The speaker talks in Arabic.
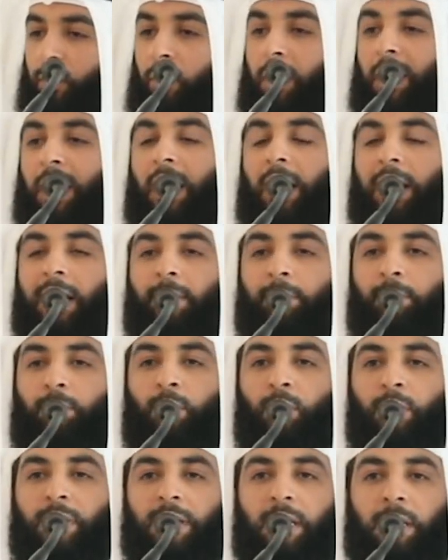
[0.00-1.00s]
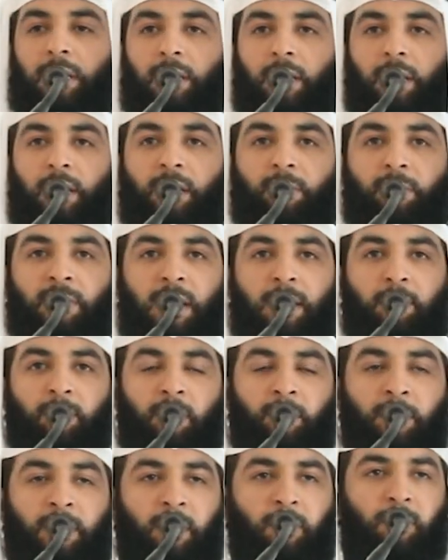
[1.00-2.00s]
وأحب إلى الله من
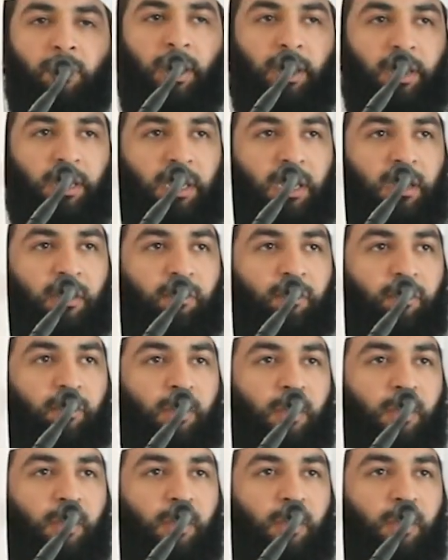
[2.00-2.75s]
المؤمن الضعيف